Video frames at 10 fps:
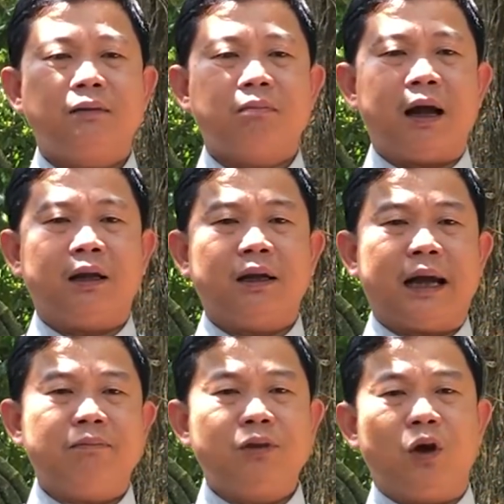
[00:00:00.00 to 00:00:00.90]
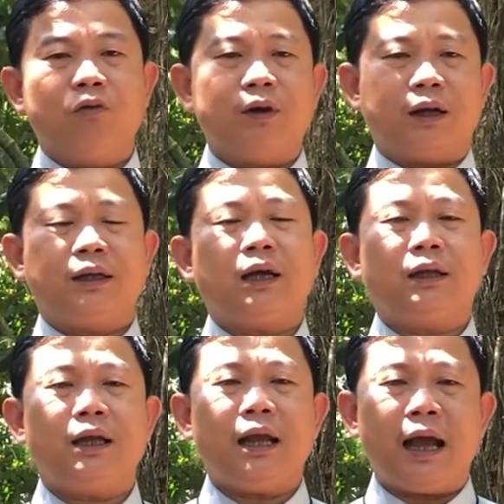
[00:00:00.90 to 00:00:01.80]
bằng những cám dỗ vật chất
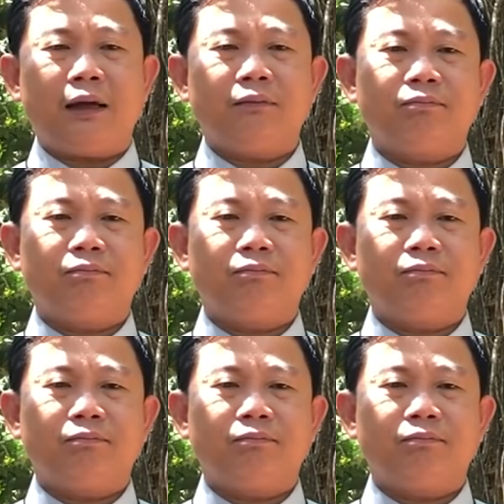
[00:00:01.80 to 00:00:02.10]
thế gian.